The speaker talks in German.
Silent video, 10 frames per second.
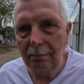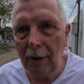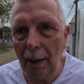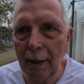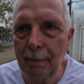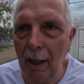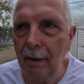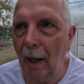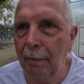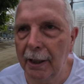Kann man
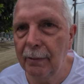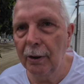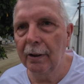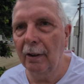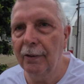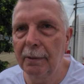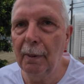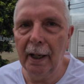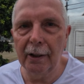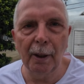machen, aber ich würde das nicht
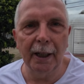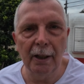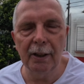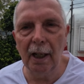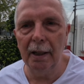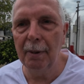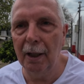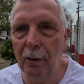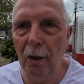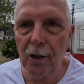machen. Erstmal kenne ich keinen mehr
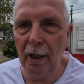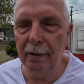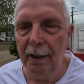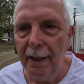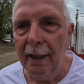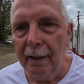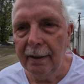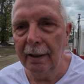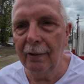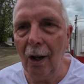in Deutschland,
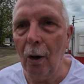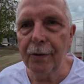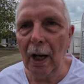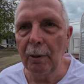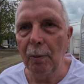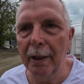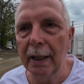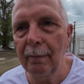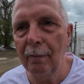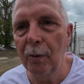der diese Aufgabe
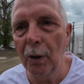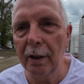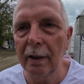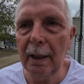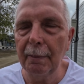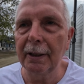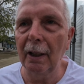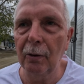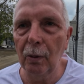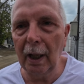übernehmen würde. Jemand,
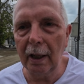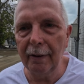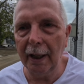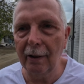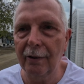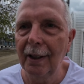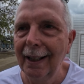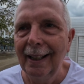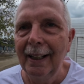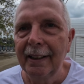der so lange weg ist,
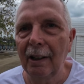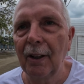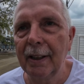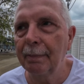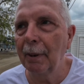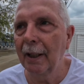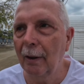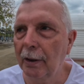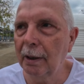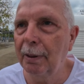da verliert man dann
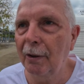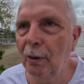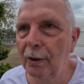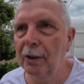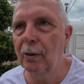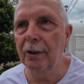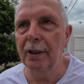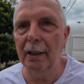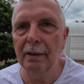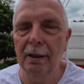auch den persönlichen
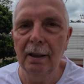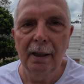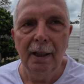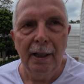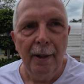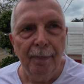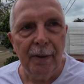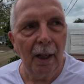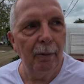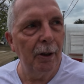Kontakt.
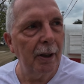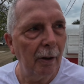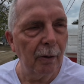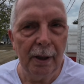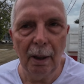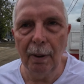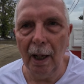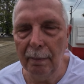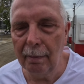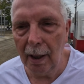Da würde ich also hier
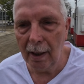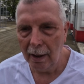bleiben.